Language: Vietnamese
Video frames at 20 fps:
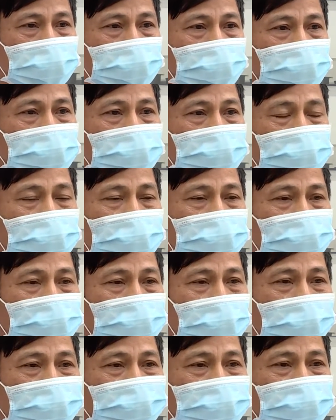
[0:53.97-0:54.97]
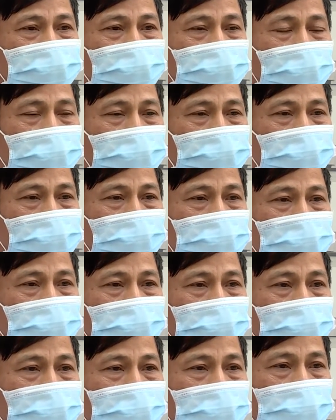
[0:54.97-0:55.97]
Thì trên toàn phường
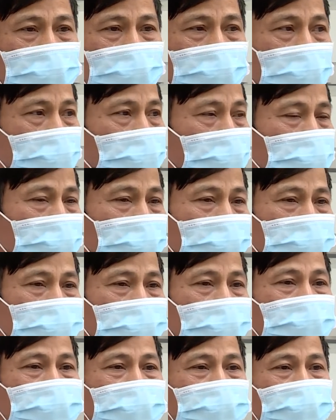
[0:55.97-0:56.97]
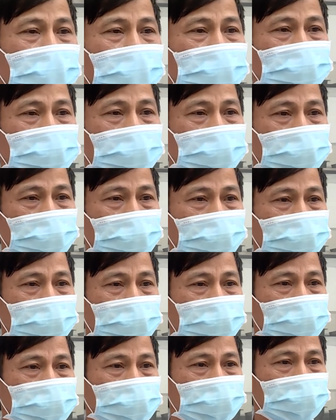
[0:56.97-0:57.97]
thì là có 53 tổ
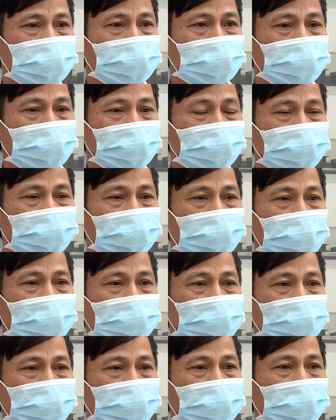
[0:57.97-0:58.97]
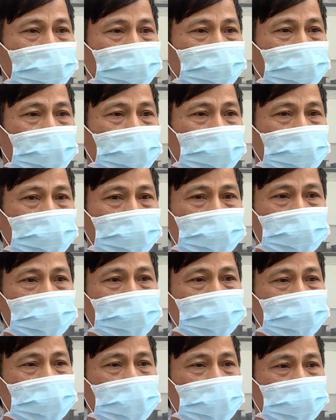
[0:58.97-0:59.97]
Covid và cái đẩy mạnh cái
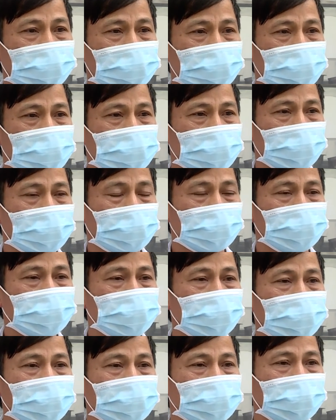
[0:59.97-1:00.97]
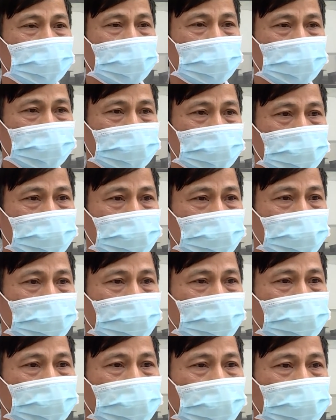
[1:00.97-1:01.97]
công tác ờ, chuyên truyền
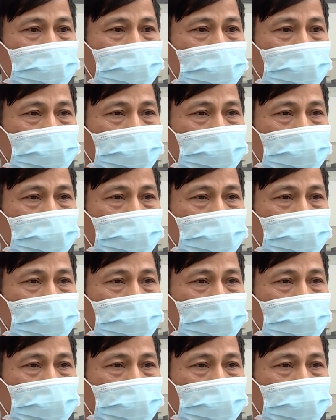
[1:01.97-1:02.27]
bằng